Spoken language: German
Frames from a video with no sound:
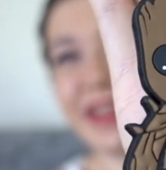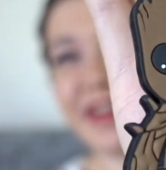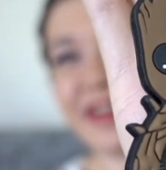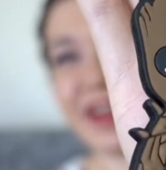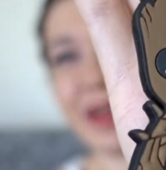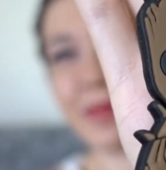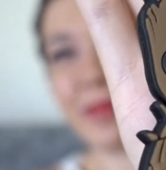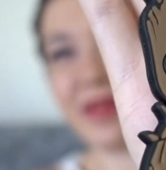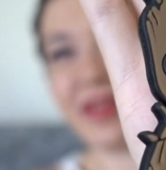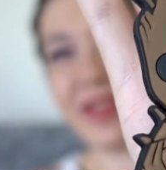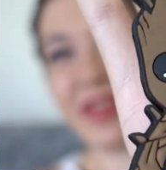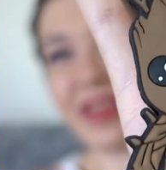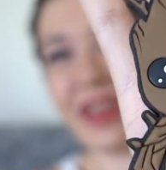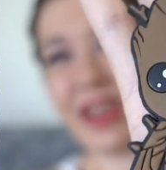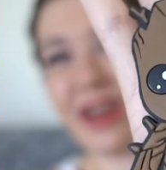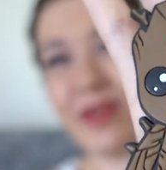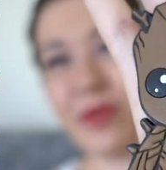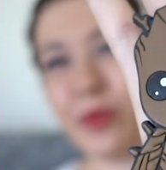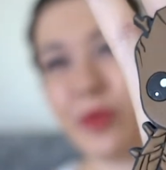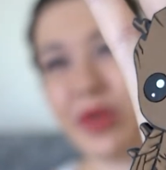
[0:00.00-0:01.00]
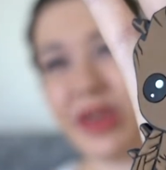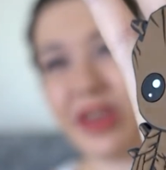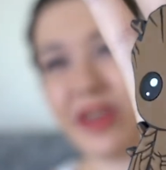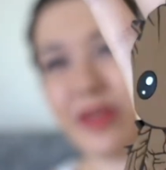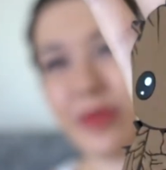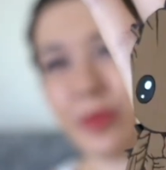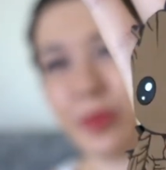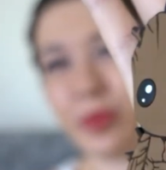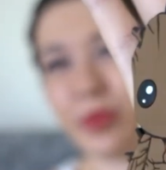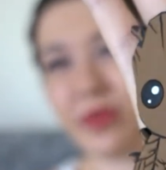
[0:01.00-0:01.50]
Ich habe ihn gesehen und
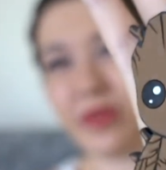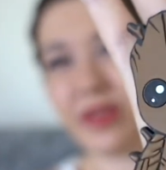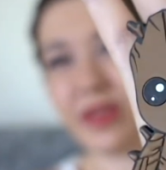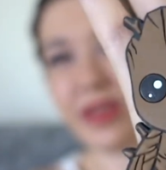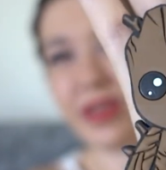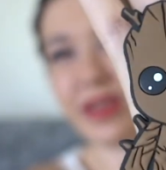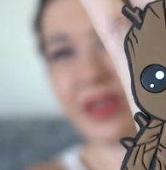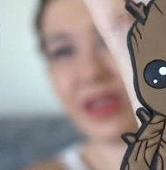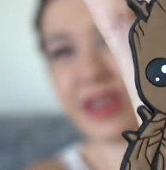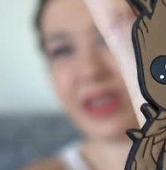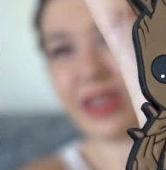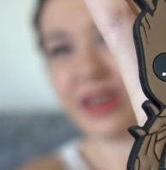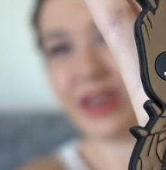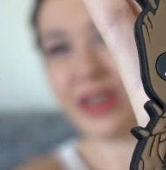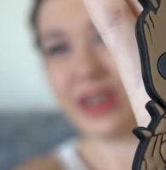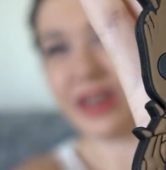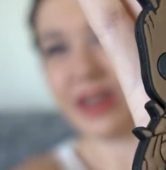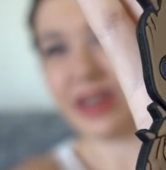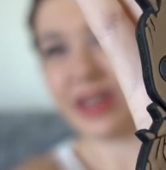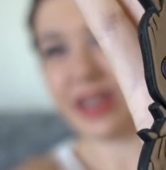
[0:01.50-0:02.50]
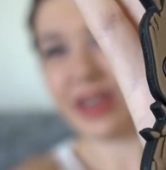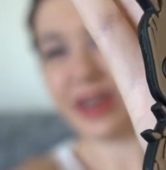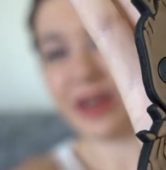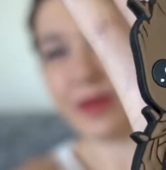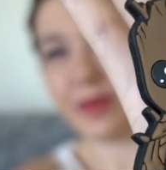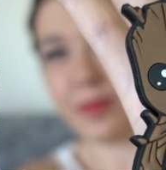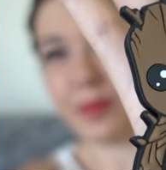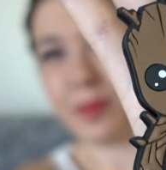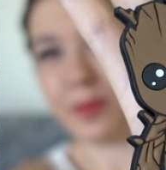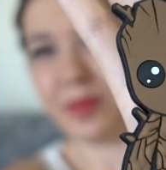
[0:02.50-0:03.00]
ich musste ihn
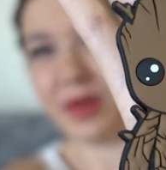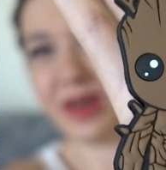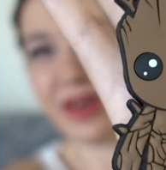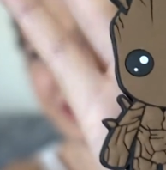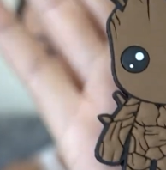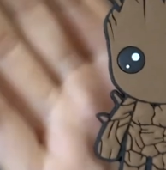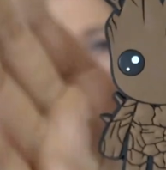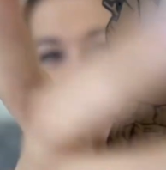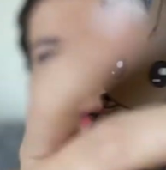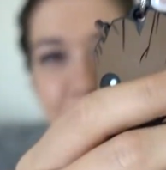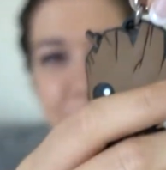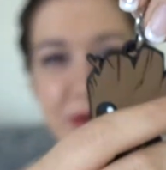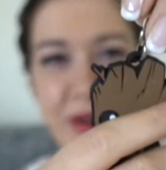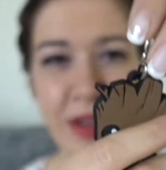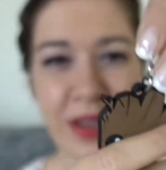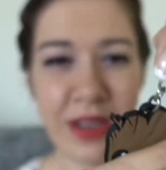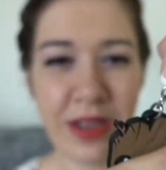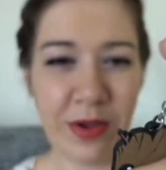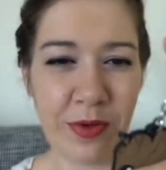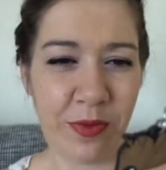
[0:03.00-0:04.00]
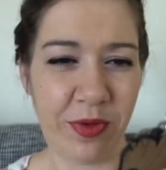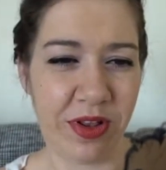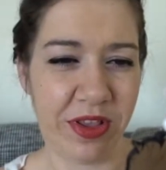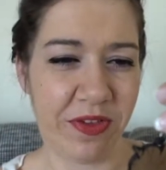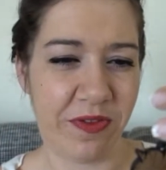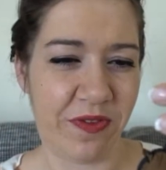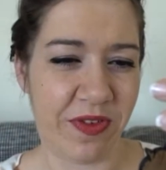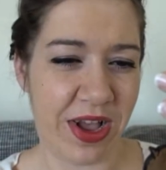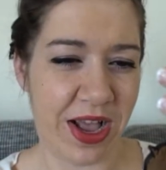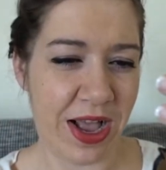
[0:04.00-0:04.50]
direkt mitnehmen. Und
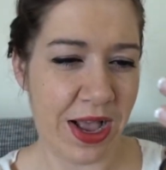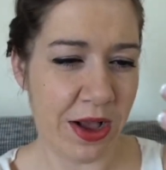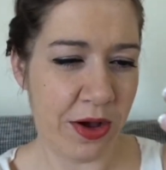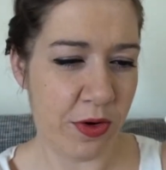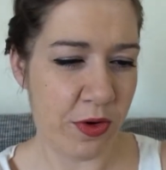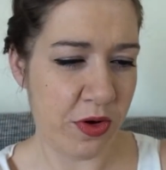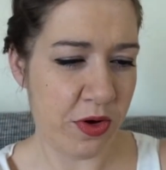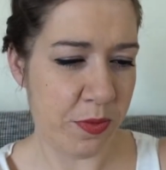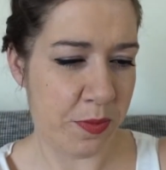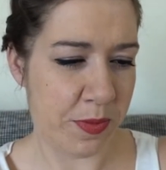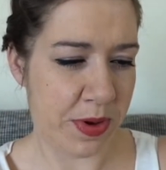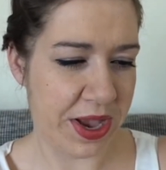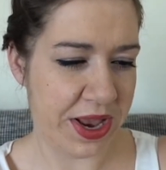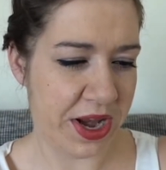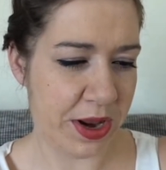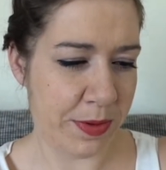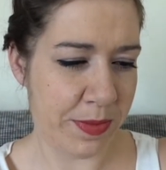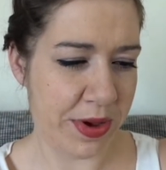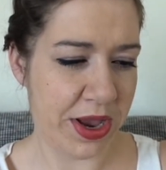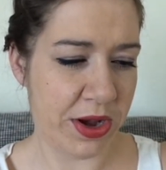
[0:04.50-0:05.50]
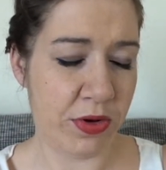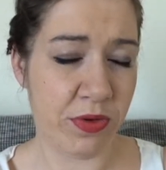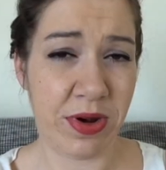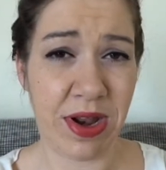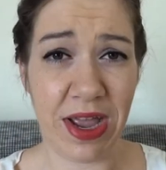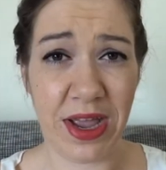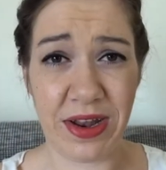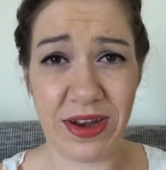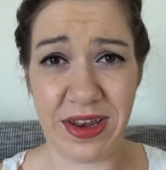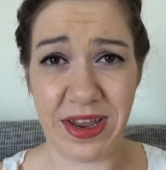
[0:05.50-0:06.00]
es war auch meiner Meinung
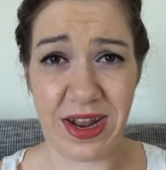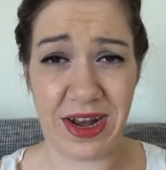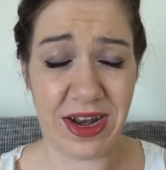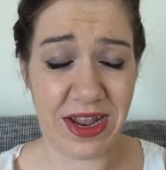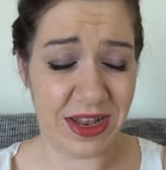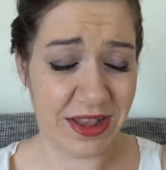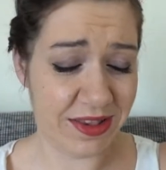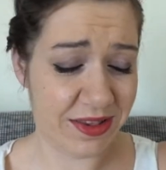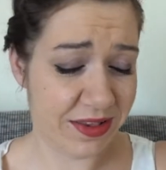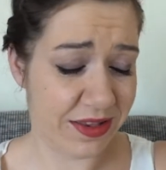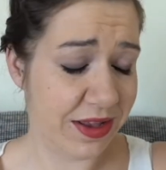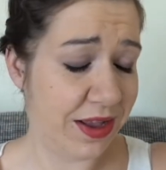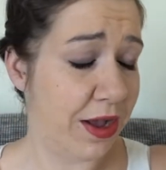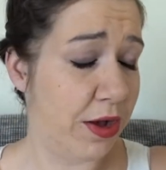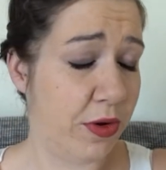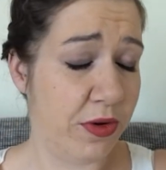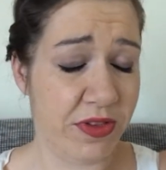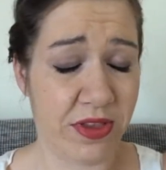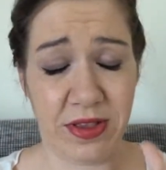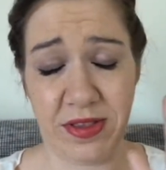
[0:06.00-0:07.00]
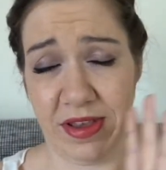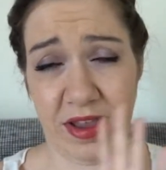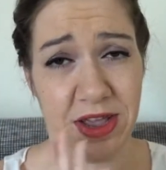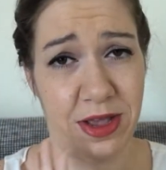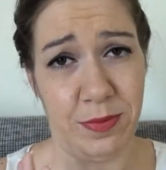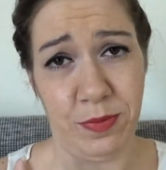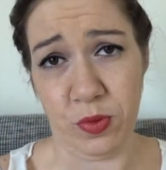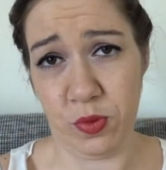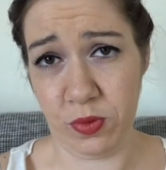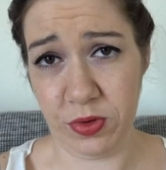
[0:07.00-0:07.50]
nach der letzte, außer sie
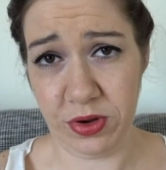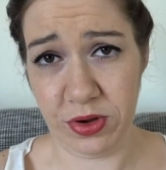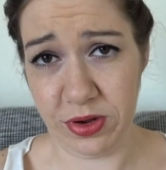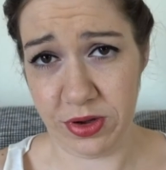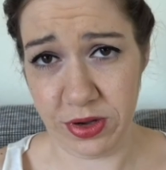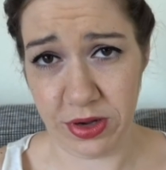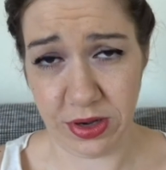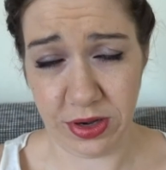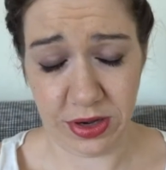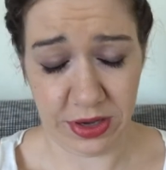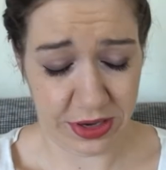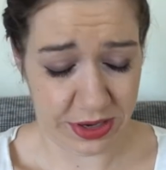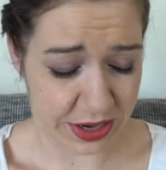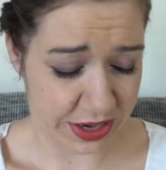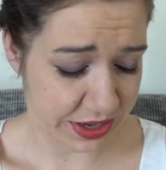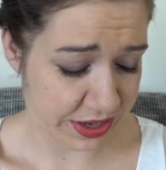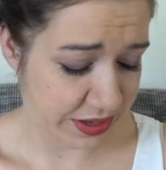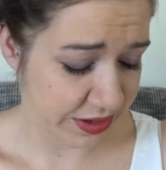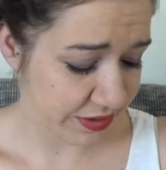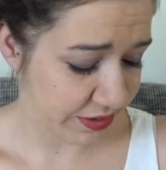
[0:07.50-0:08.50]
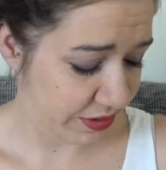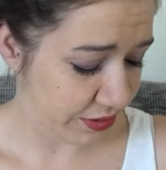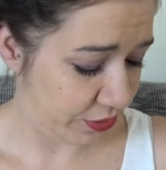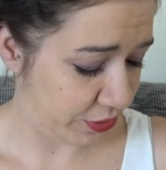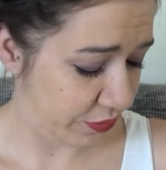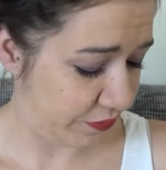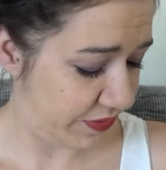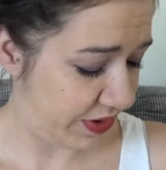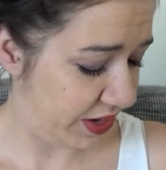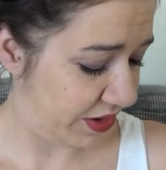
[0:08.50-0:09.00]
haben unten in der Kiste
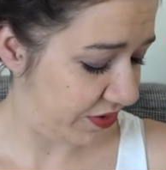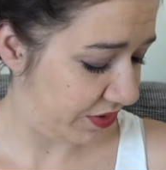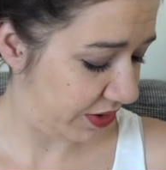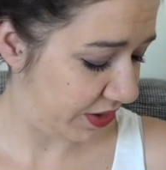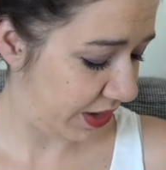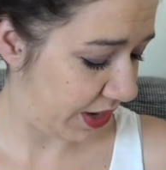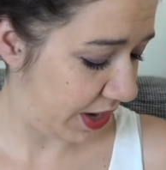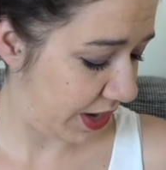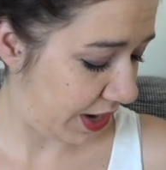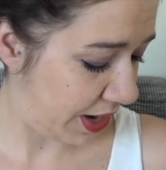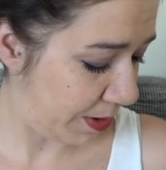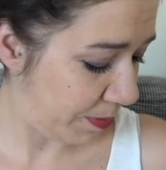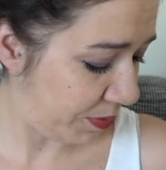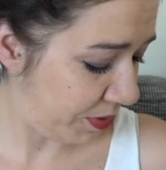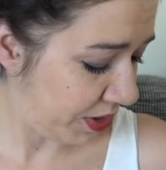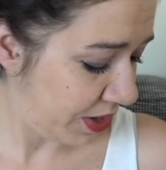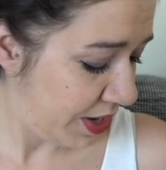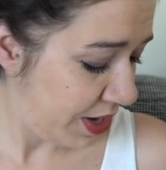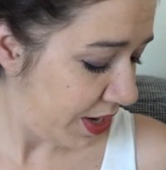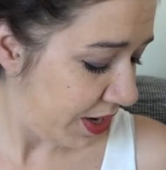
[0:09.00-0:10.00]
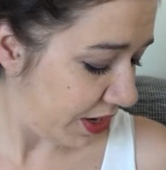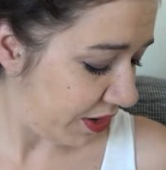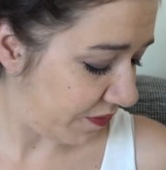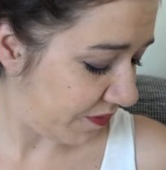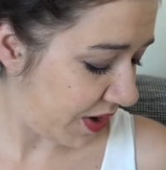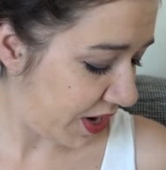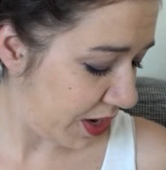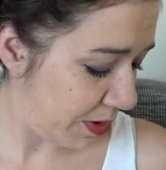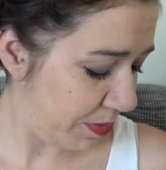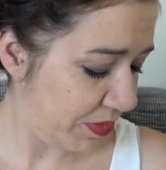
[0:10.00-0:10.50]
noch welche gehabt. Das
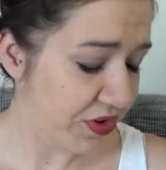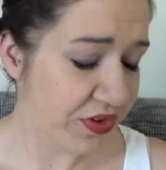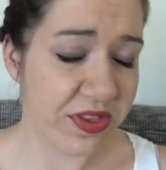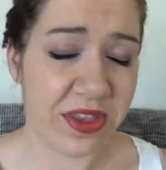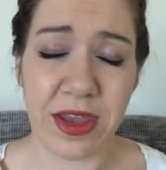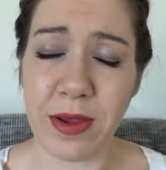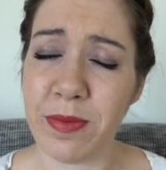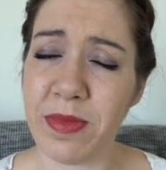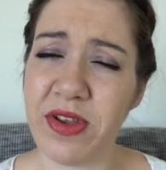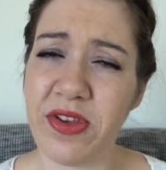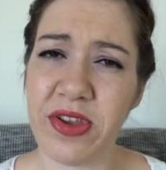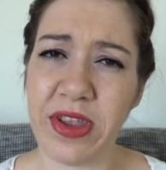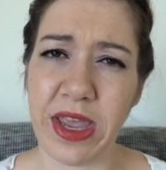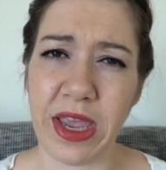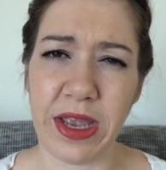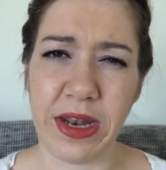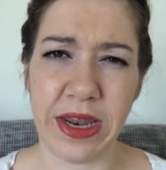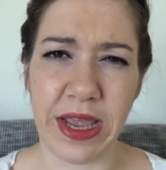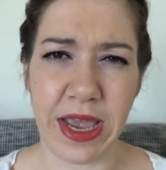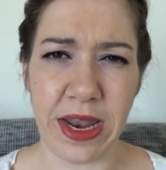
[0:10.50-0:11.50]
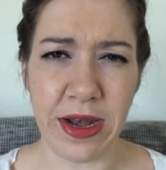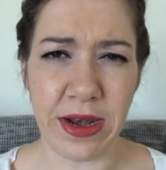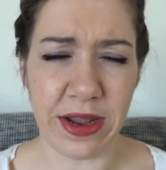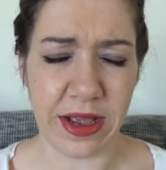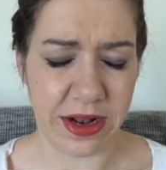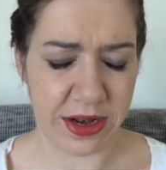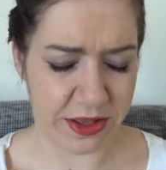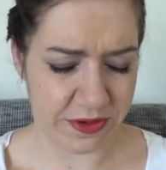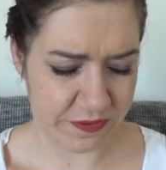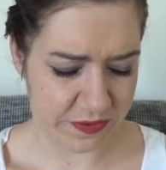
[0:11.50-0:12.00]
war nämlich ziemlich gegen Ende,
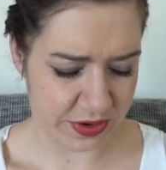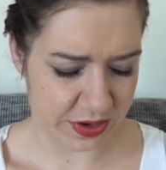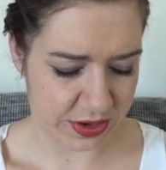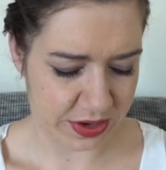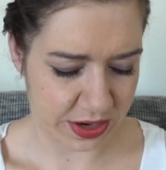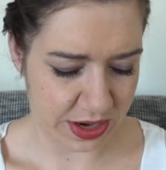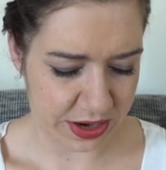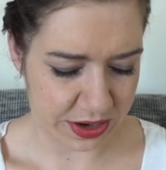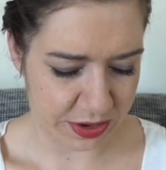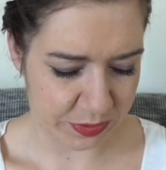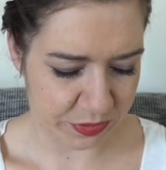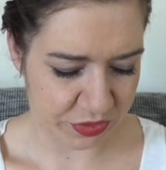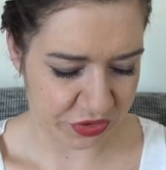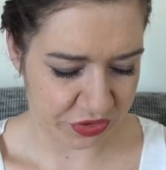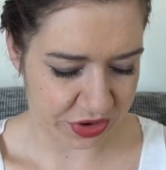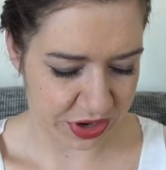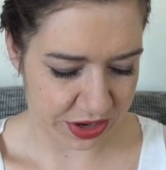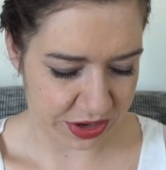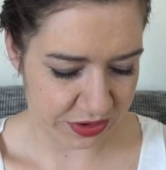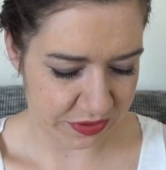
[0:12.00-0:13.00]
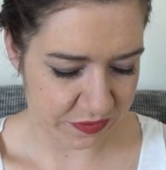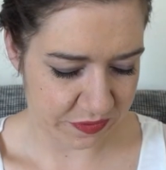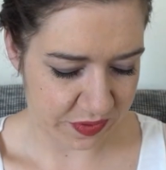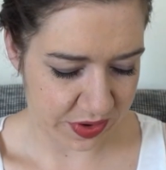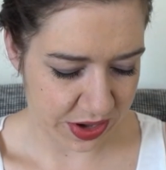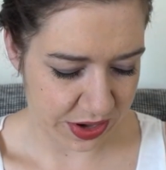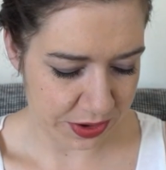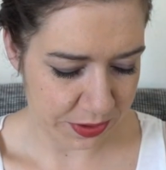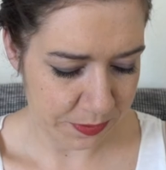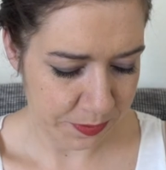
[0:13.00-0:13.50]
als wir an dem Stand
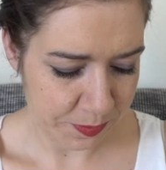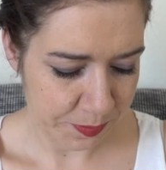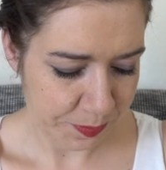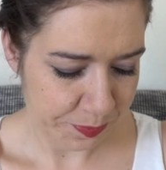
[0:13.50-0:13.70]
waren.